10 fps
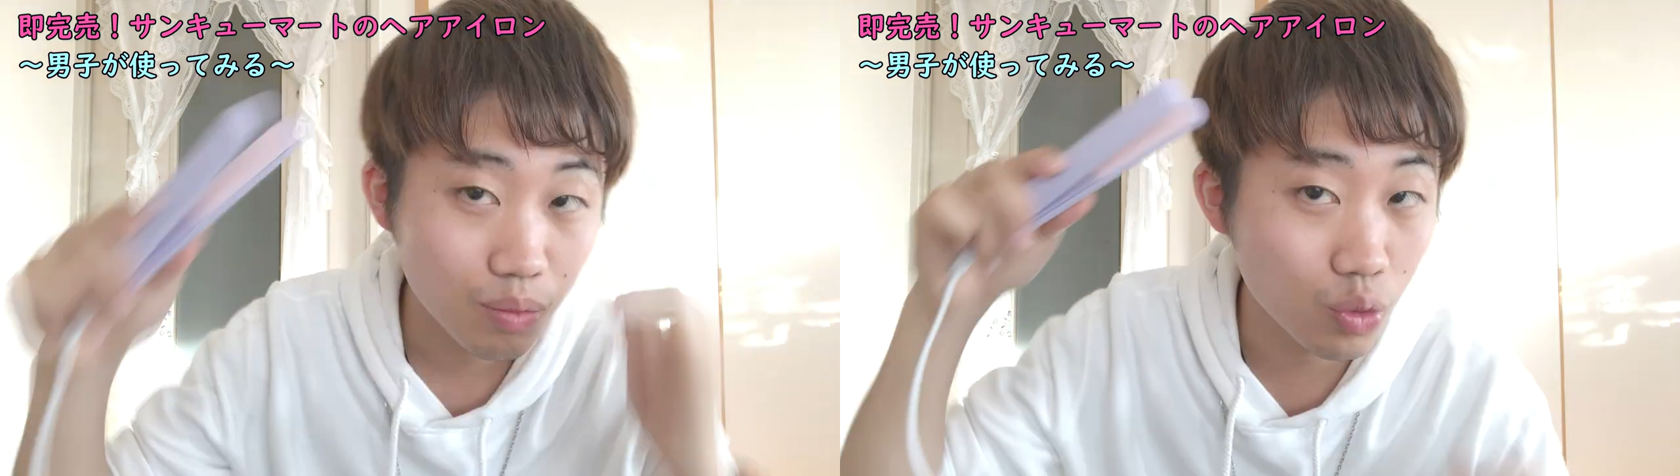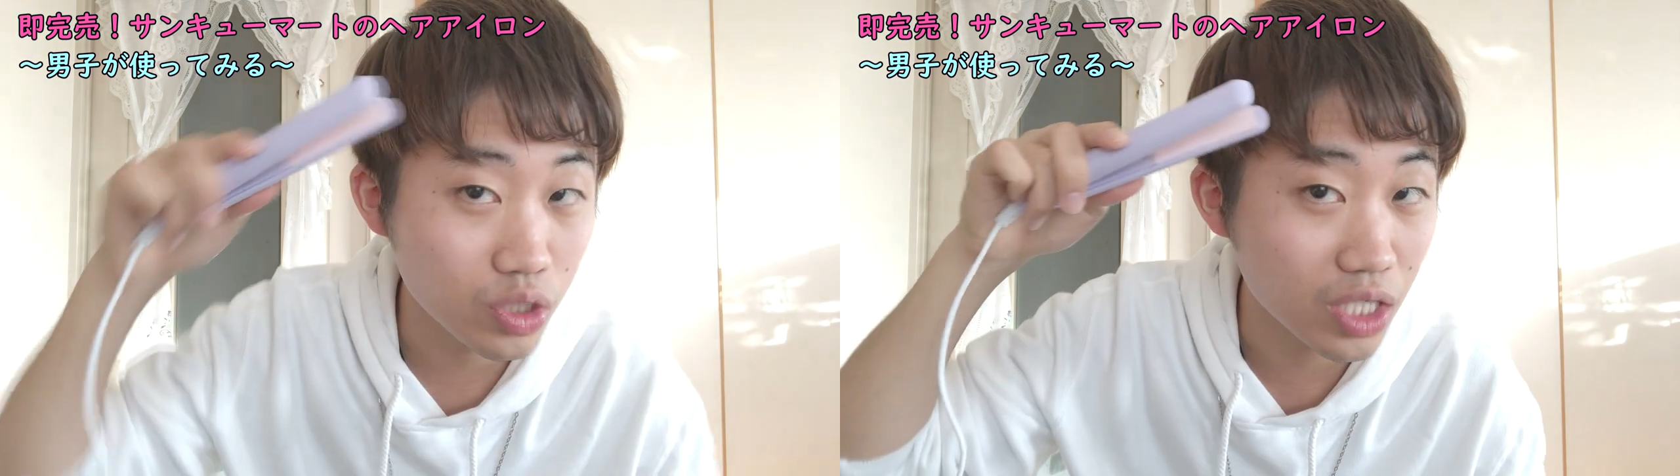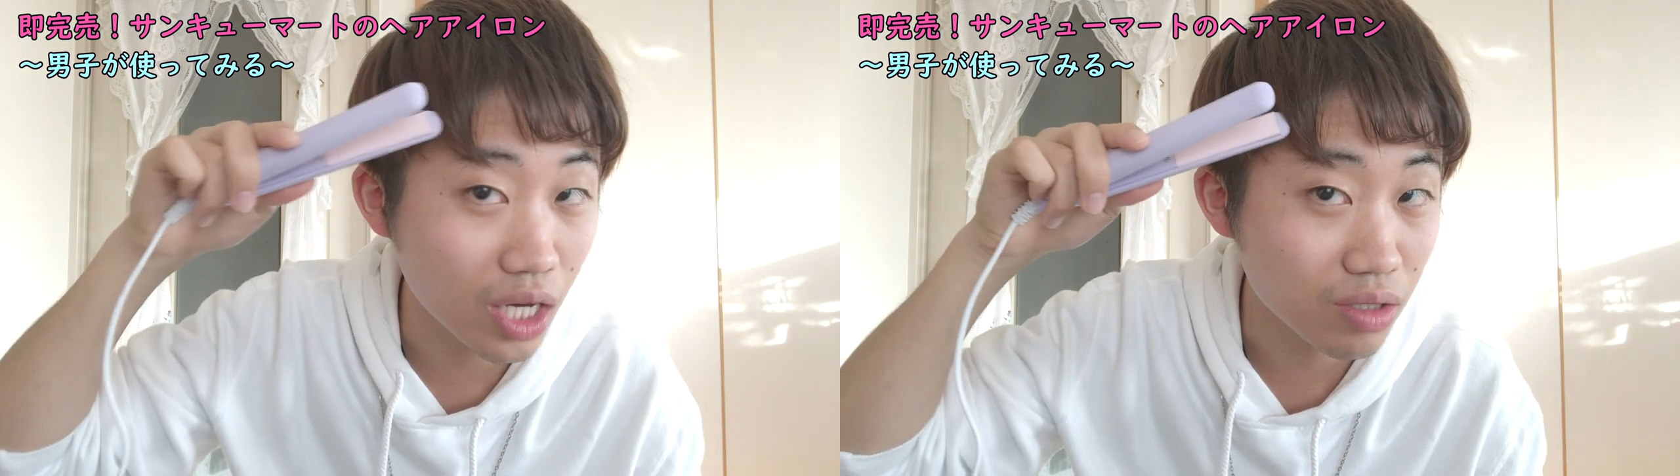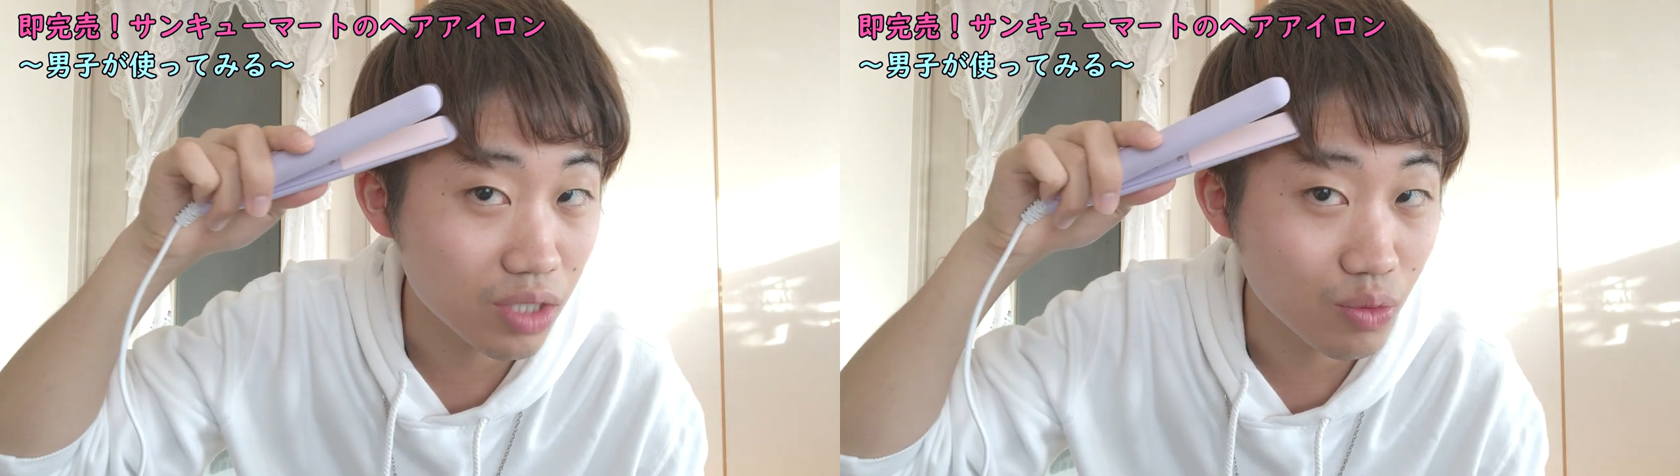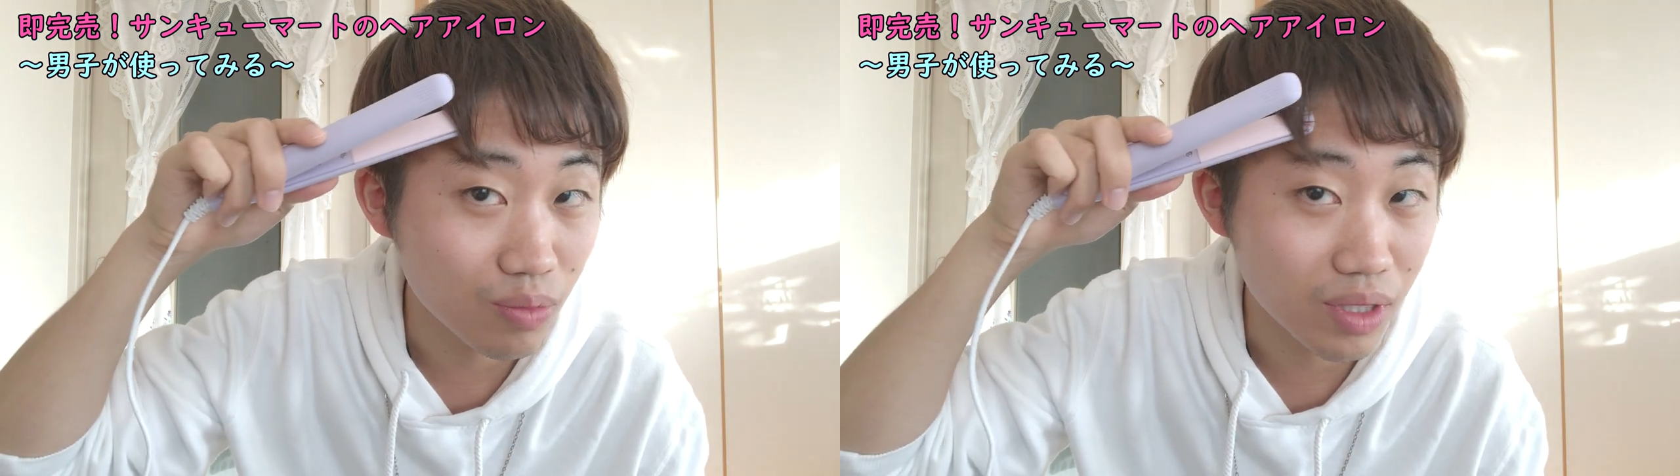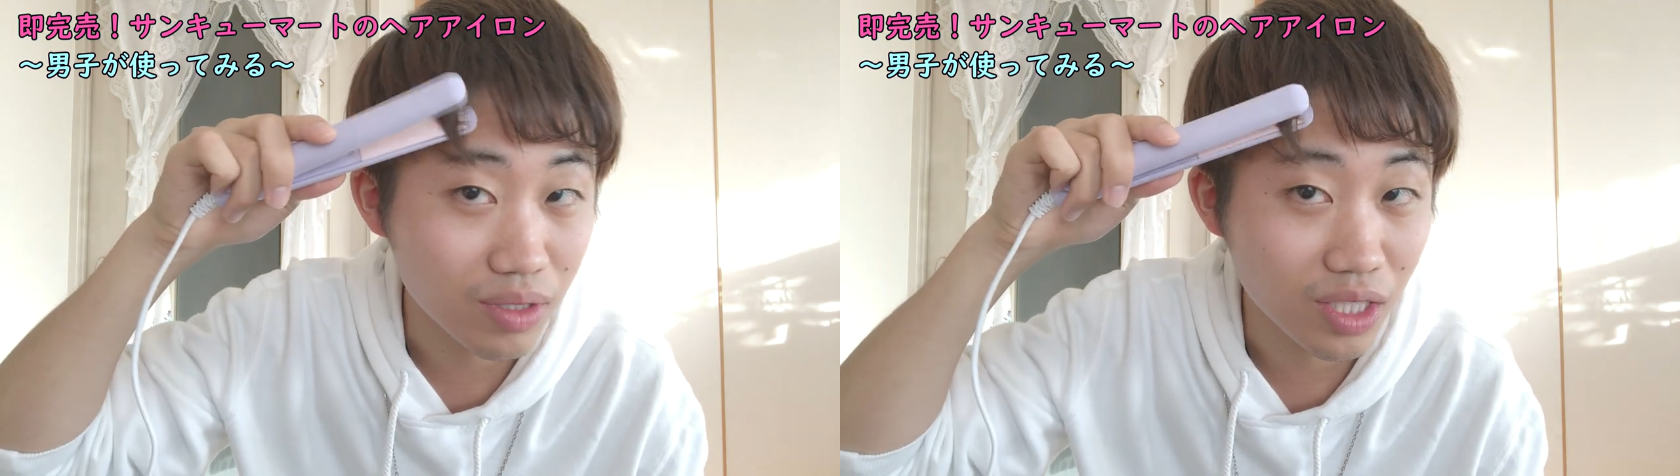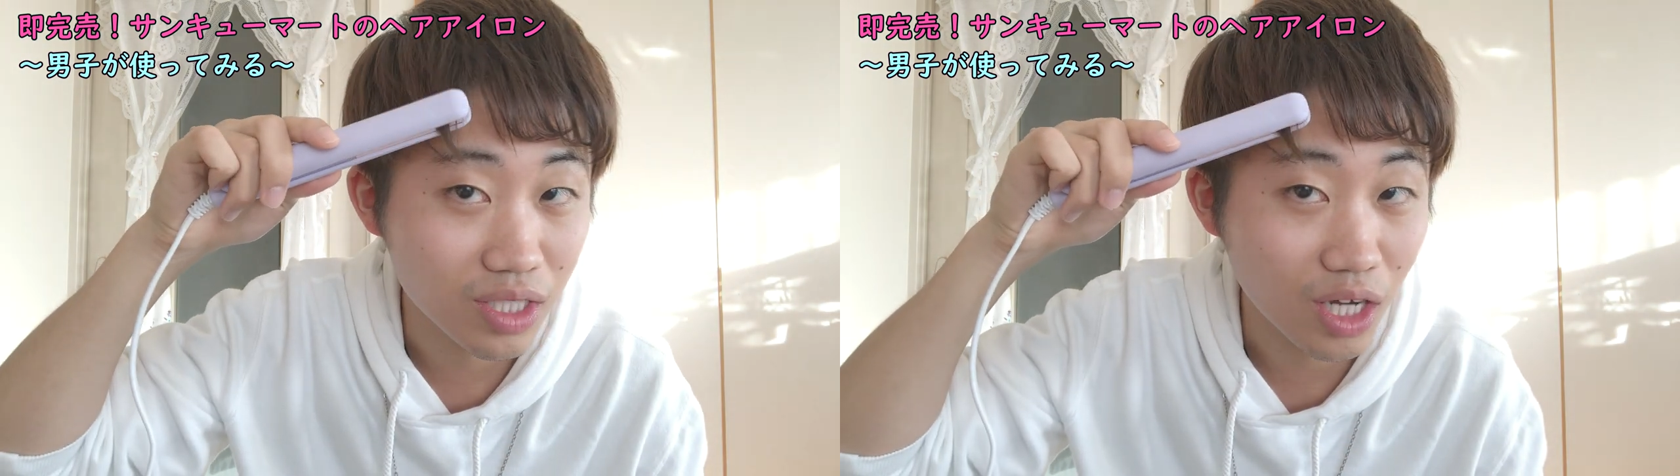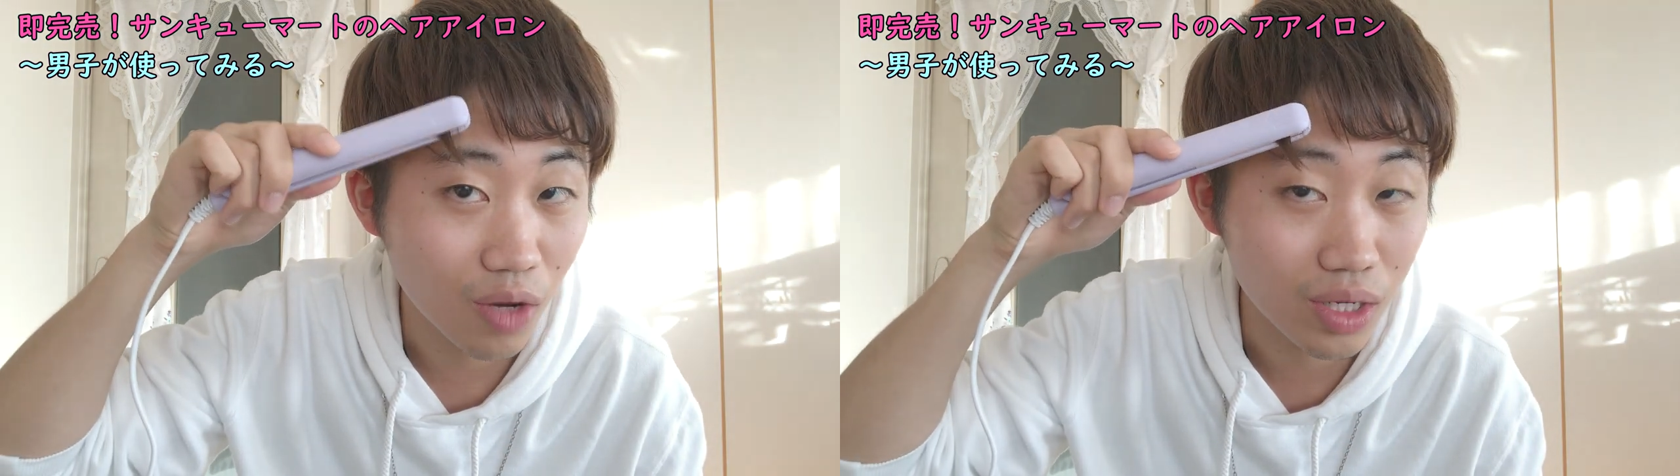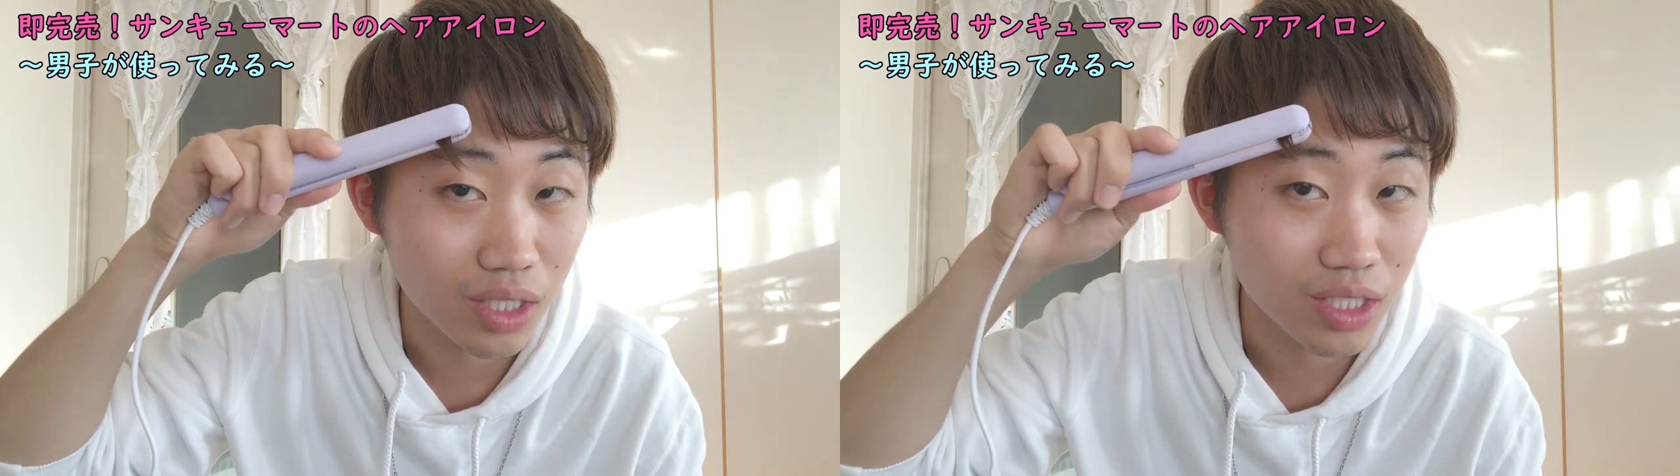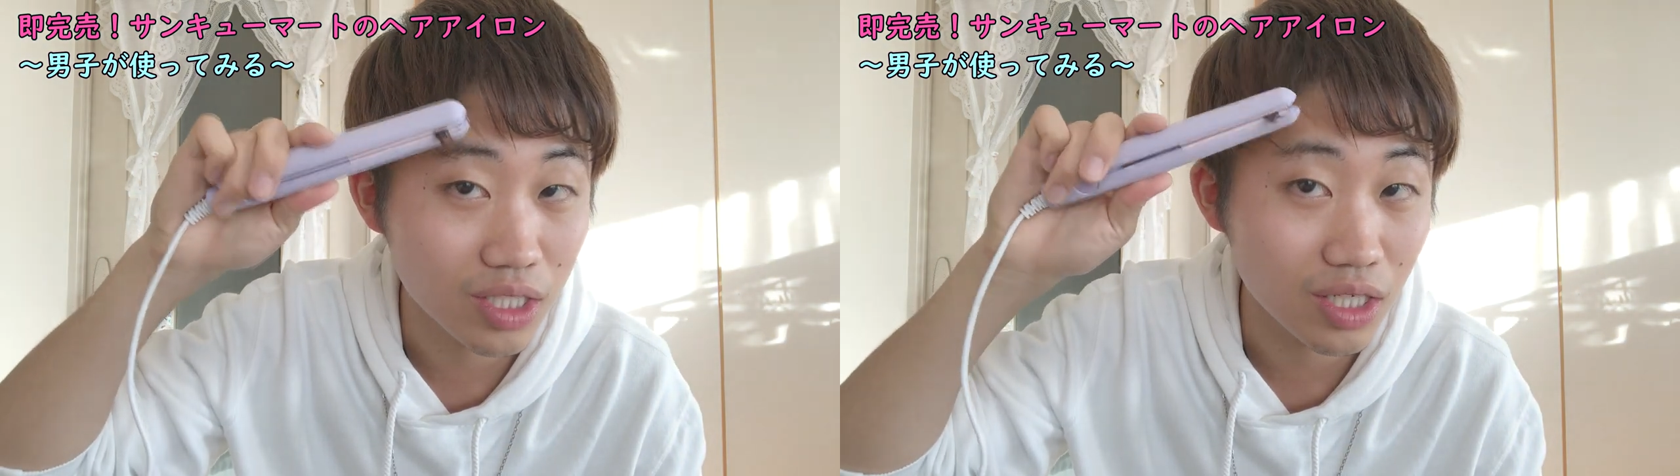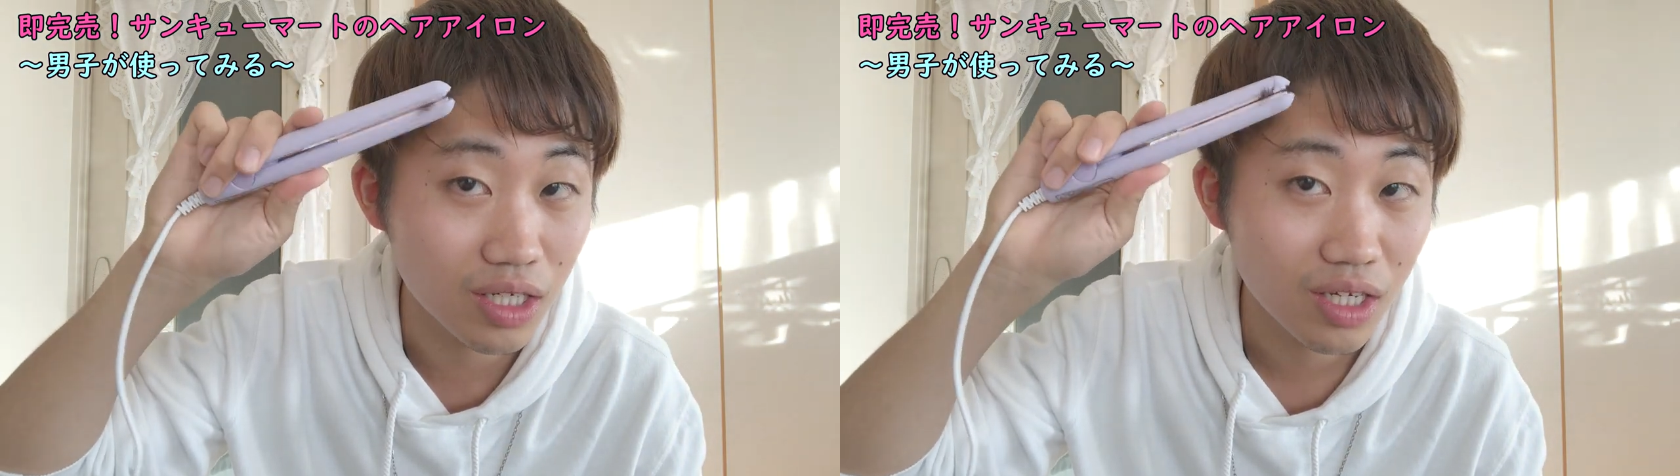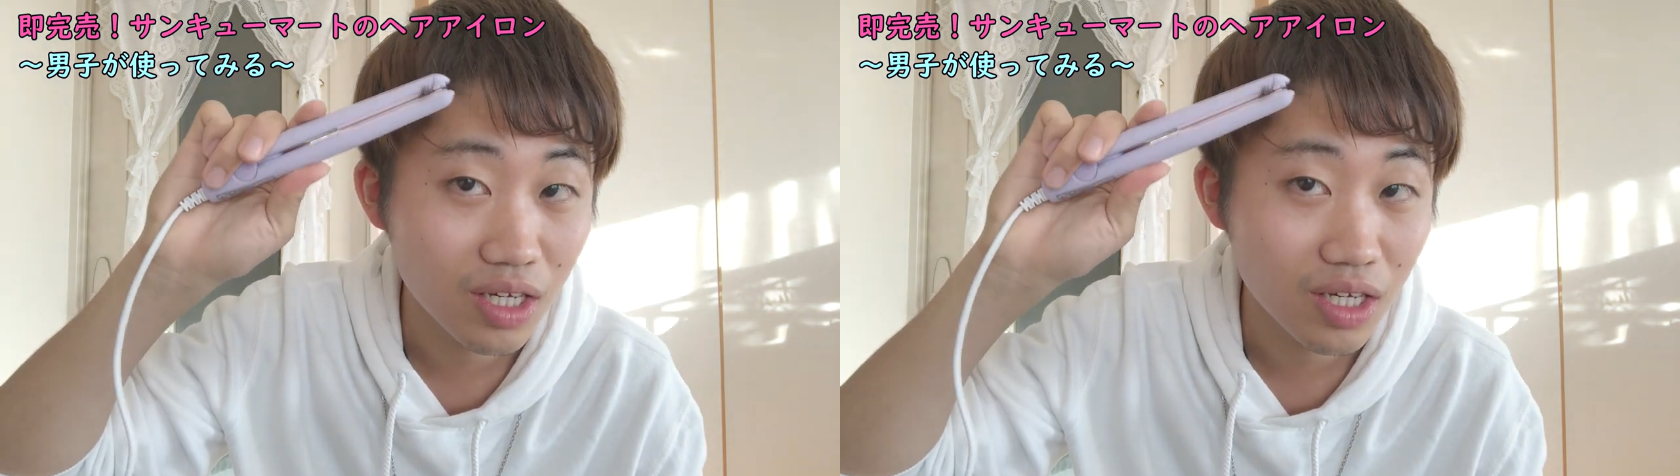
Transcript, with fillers: 持ち歩きも便利だし可愛いし